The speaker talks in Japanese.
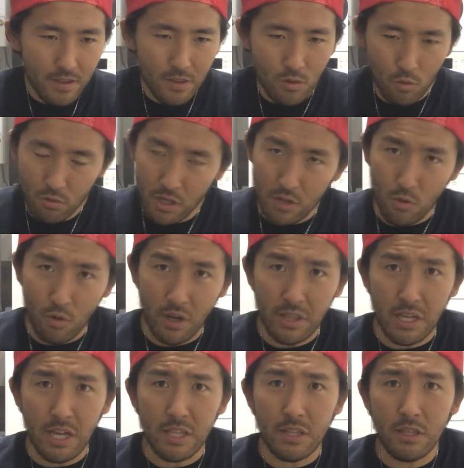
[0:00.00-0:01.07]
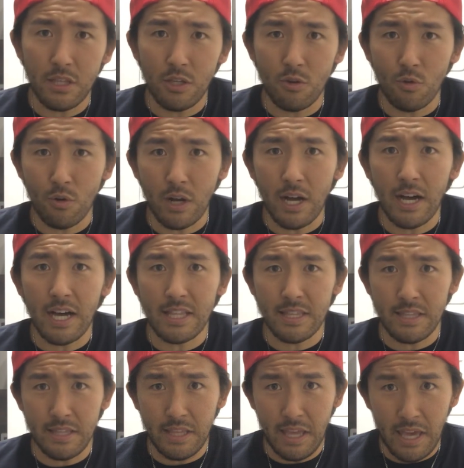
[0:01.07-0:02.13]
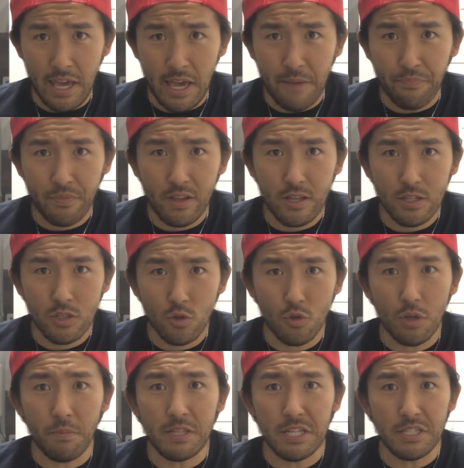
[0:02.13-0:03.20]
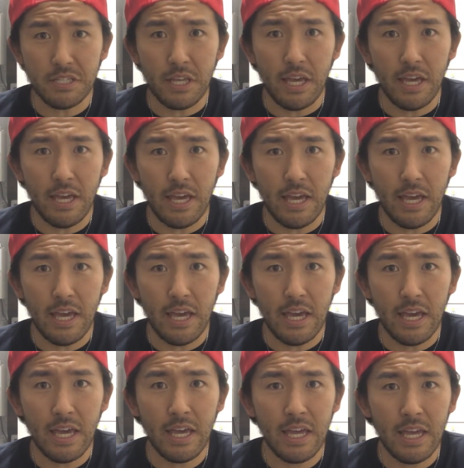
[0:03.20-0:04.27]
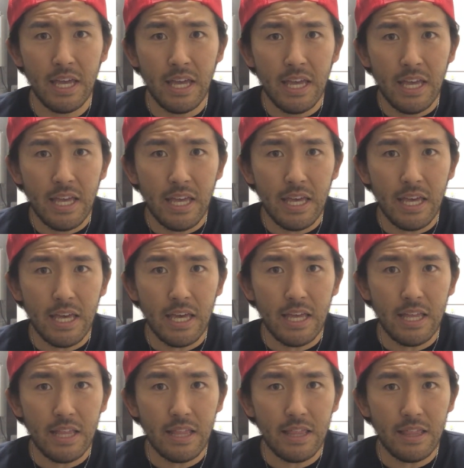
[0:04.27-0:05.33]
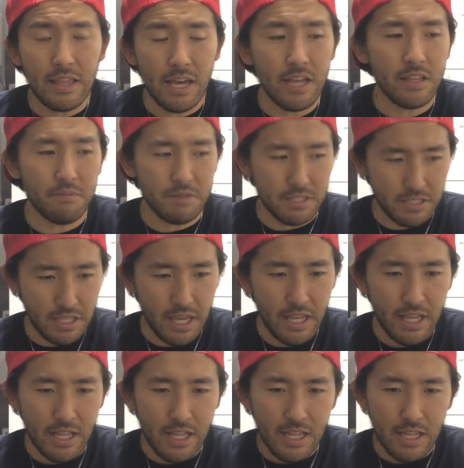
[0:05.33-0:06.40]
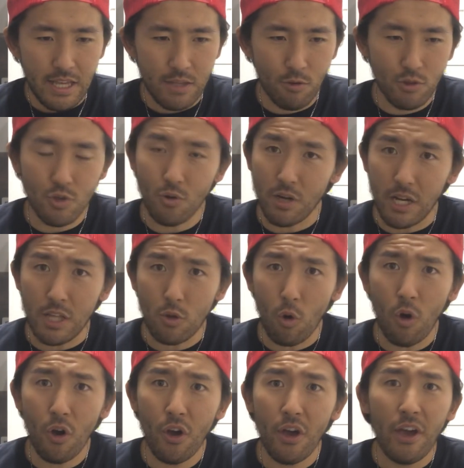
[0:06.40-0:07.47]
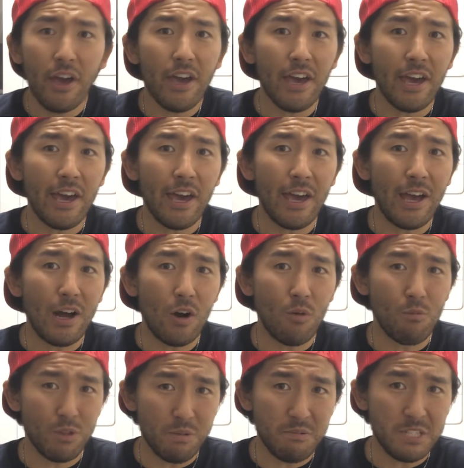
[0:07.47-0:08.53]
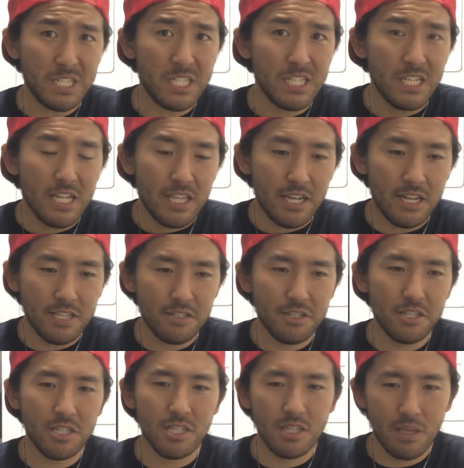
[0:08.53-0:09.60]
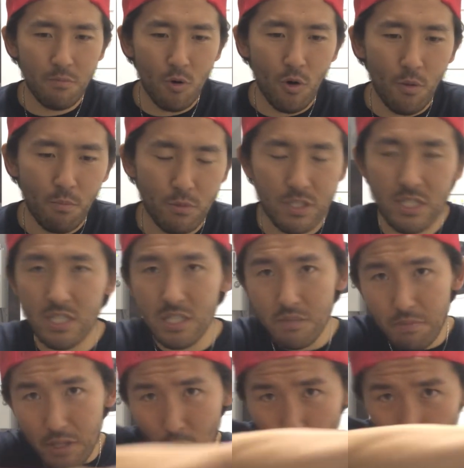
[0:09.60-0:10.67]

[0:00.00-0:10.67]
う、どうなるのかなっていうのがあって、ちょっと今ですね、えーえー、悩んでますね。どうしようかなと、えー、思ってます。ただいずれにしてももう全て